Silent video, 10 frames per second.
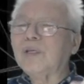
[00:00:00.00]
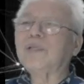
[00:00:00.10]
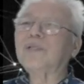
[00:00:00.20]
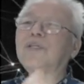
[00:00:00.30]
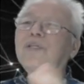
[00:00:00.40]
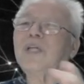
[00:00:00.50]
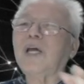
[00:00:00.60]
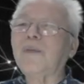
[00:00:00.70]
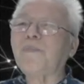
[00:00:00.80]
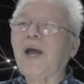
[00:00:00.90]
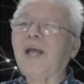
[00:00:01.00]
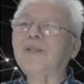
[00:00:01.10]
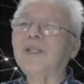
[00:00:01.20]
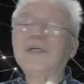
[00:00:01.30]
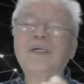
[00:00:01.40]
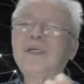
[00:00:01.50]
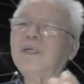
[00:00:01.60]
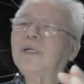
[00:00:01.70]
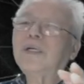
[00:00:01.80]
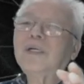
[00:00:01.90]
신하의 반, 어,
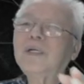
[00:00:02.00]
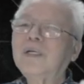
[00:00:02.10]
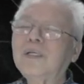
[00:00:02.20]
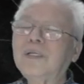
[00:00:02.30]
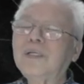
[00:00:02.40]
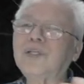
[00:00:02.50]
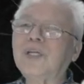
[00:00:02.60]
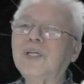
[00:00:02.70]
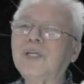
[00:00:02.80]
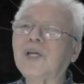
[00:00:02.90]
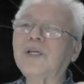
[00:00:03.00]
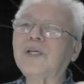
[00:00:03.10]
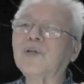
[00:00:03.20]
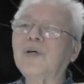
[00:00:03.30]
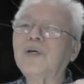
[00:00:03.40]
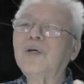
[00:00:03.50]
신의 산에서